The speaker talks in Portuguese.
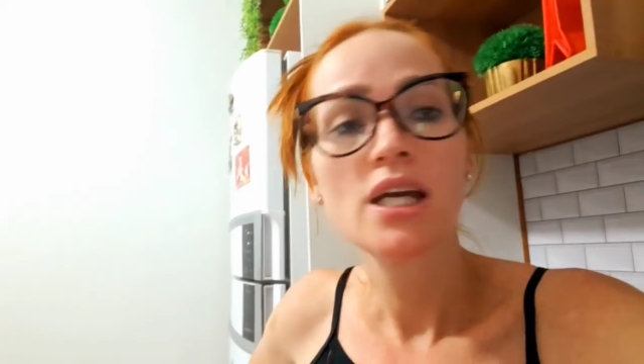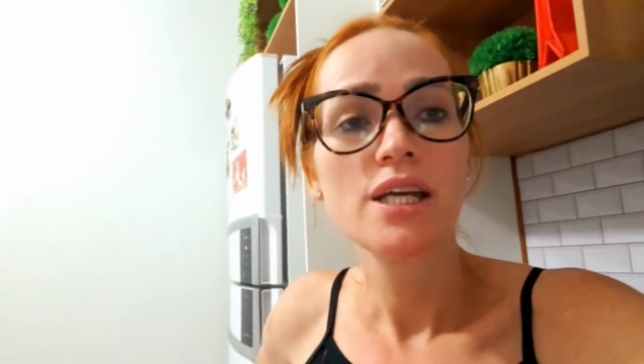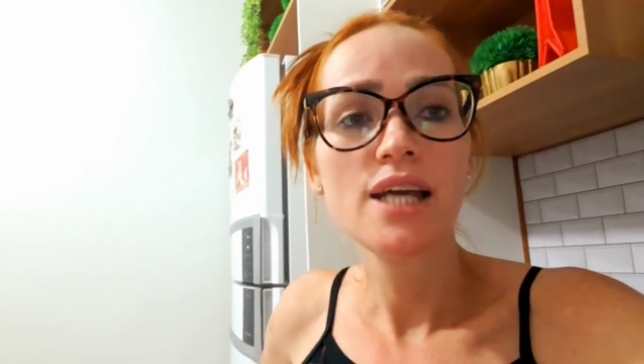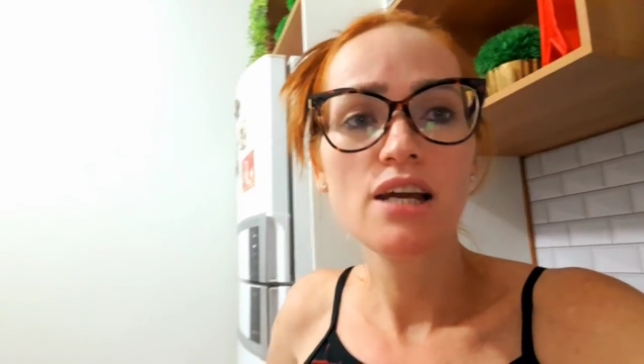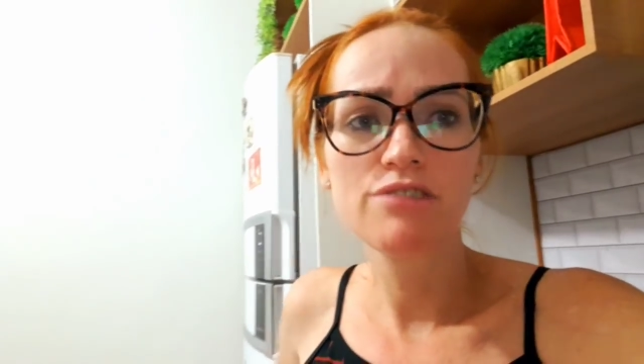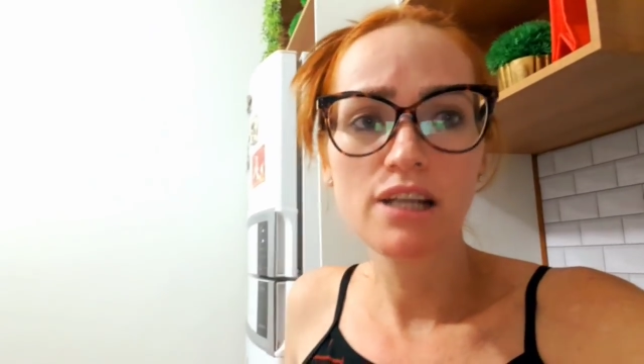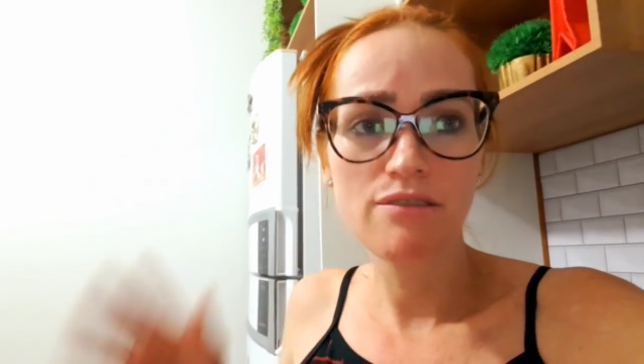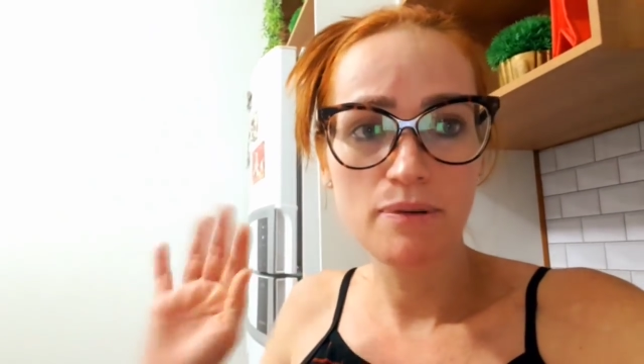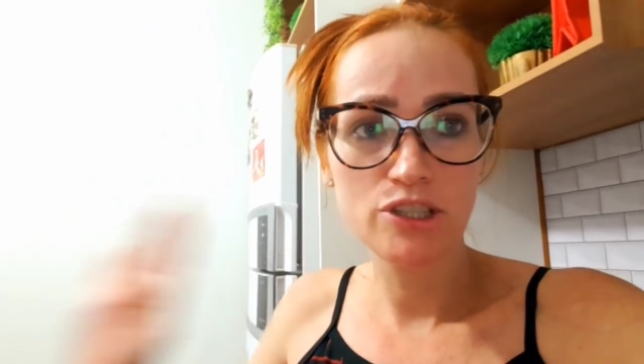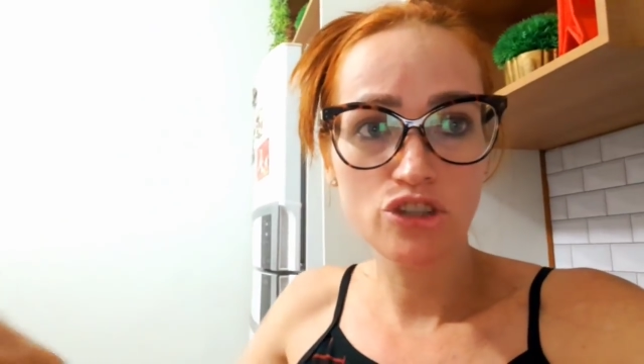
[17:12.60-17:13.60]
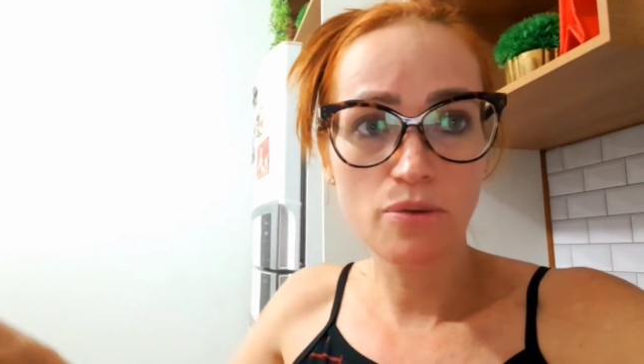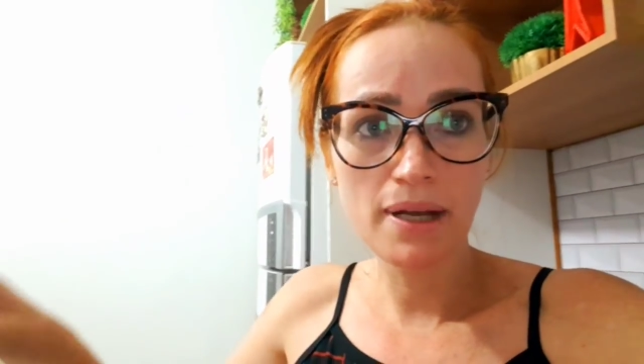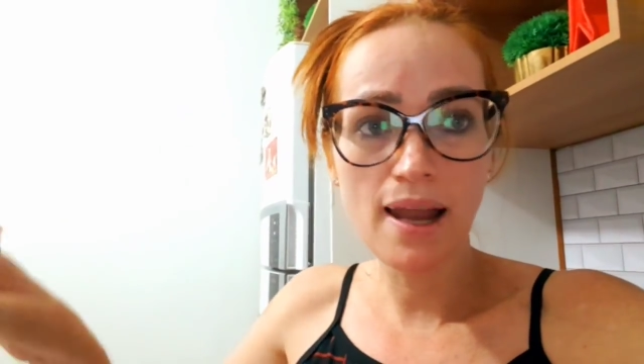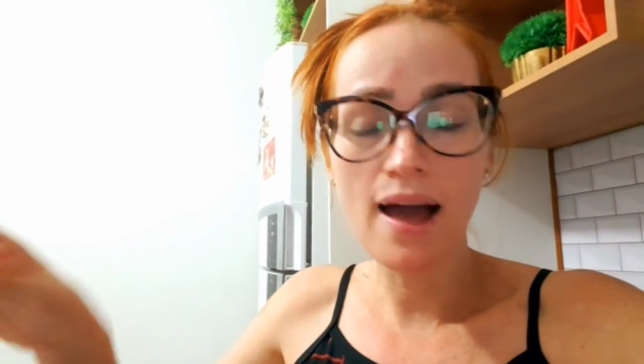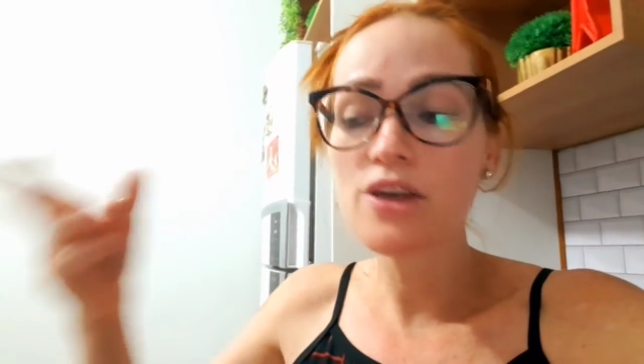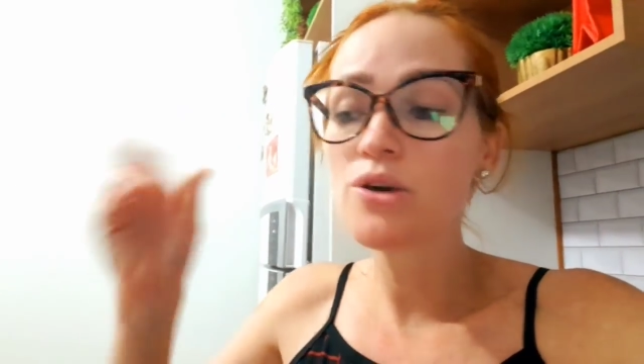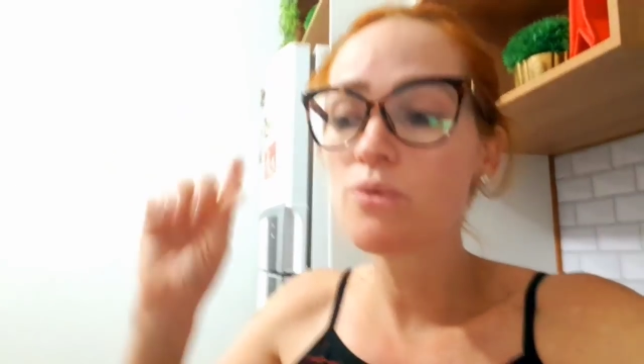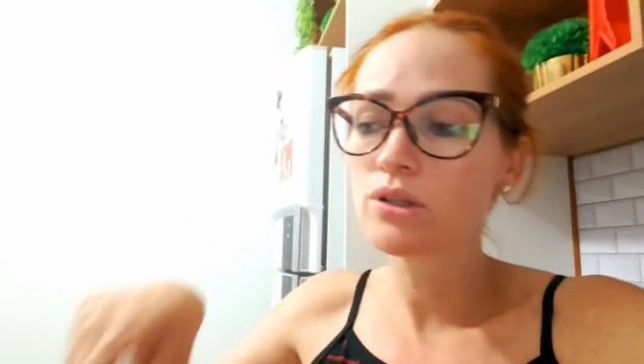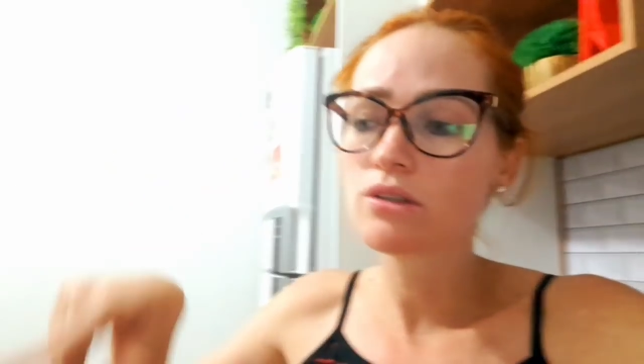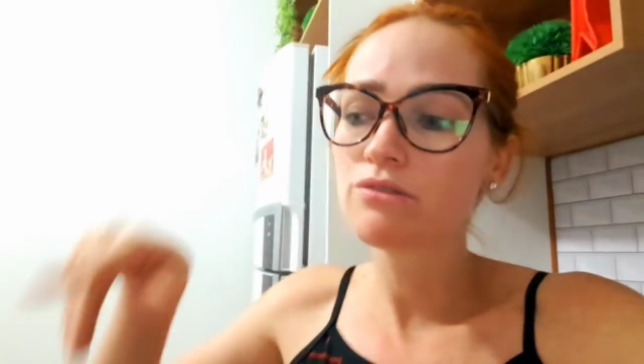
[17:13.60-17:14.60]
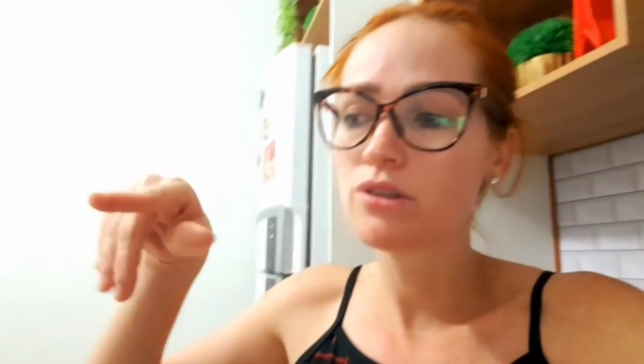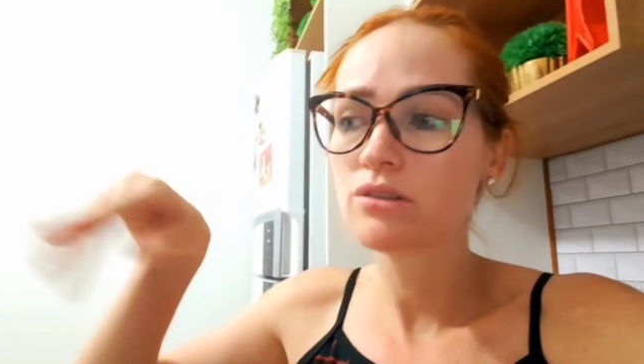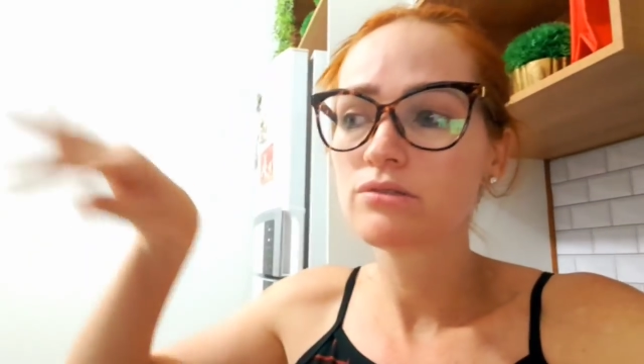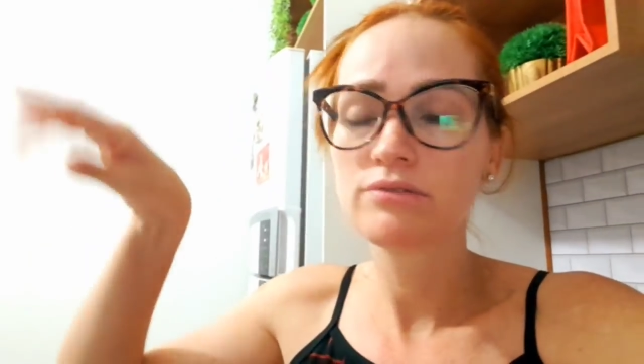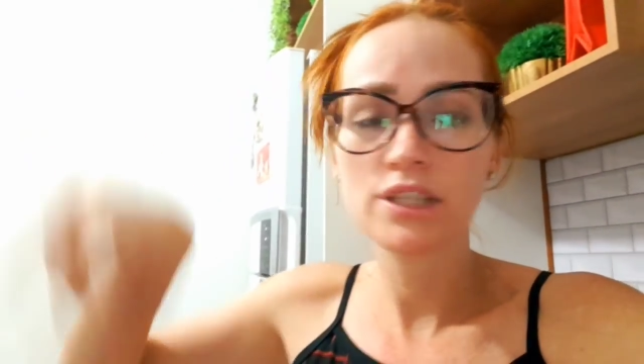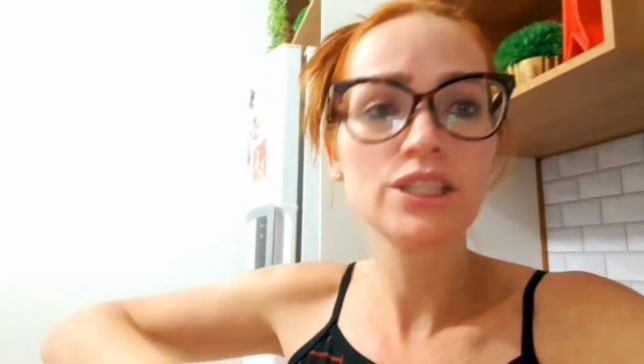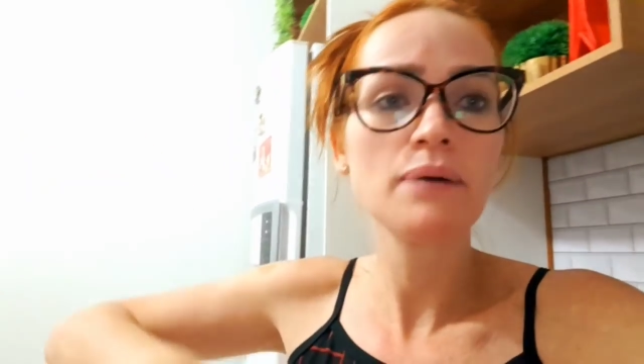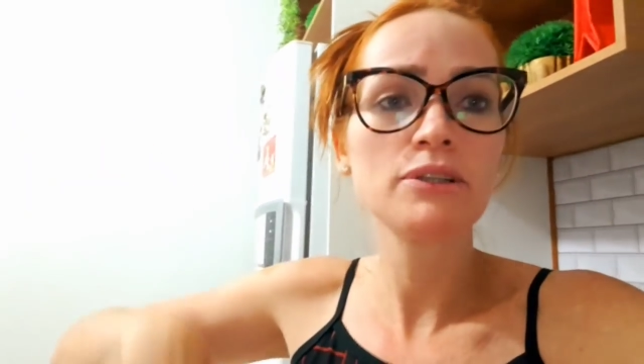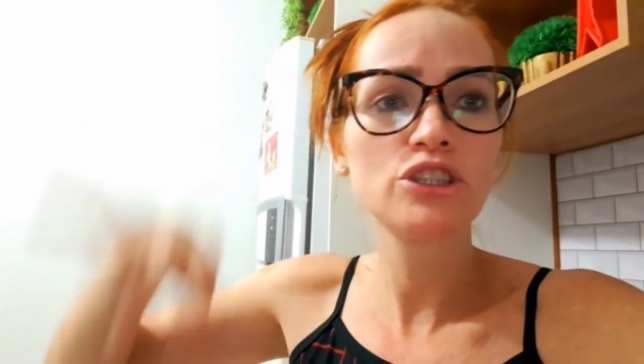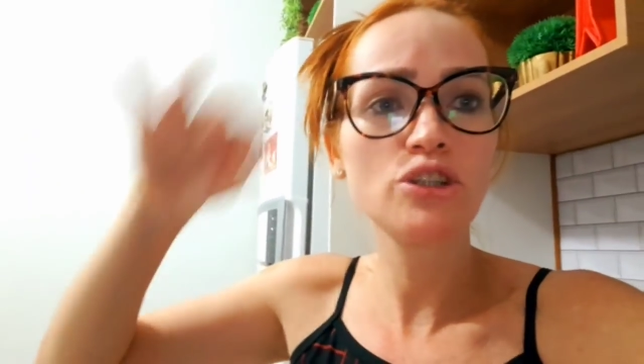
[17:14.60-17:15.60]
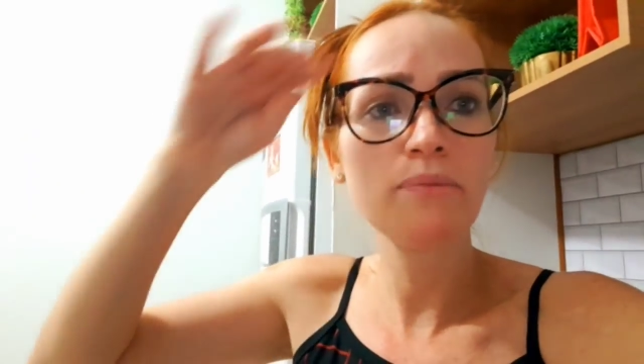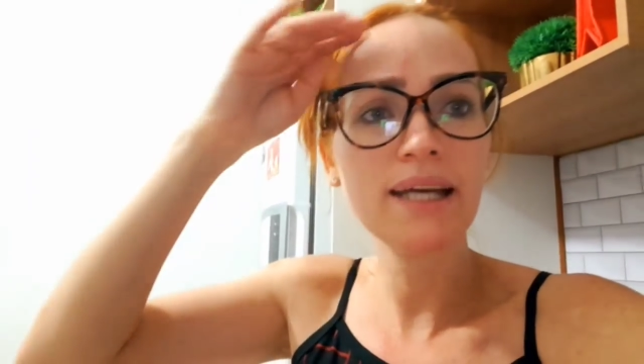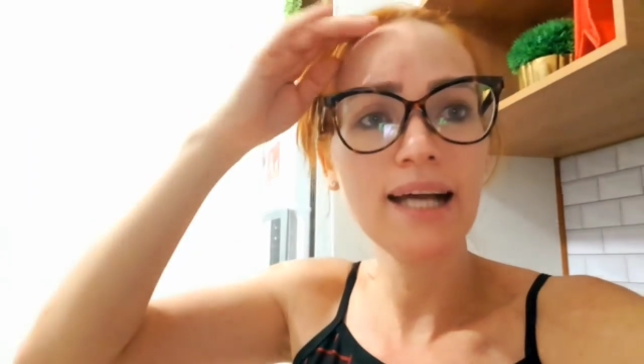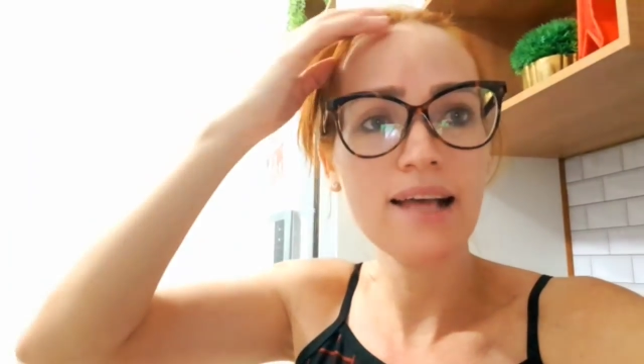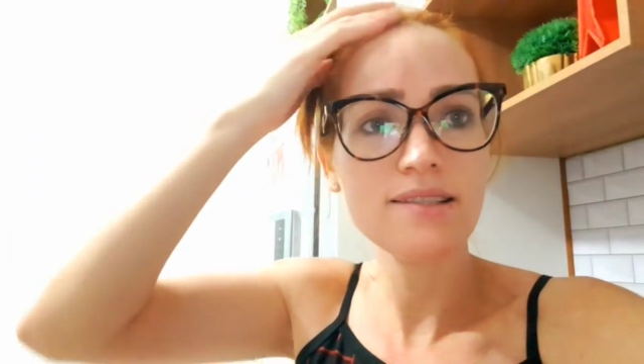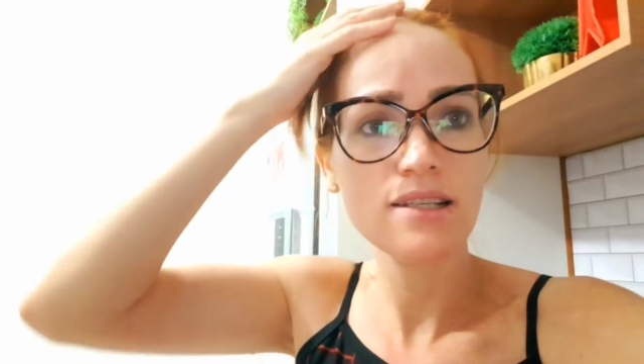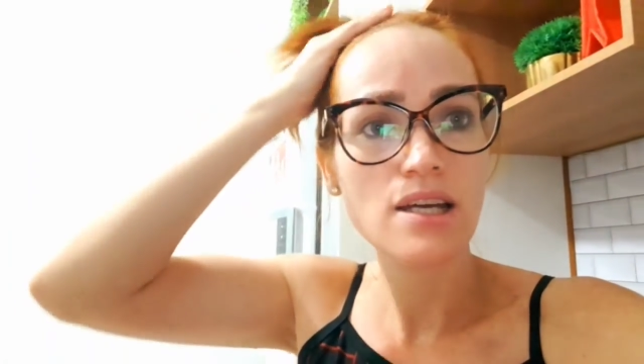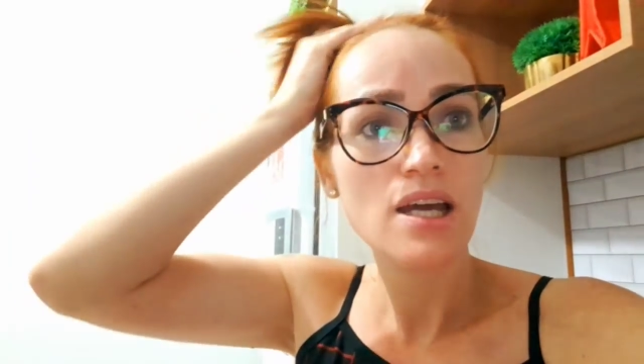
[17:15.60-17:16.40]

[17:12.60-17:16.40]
E aí eu vou levar pra gente comer lá e o outro eu vou deixar pra gente comer em casa.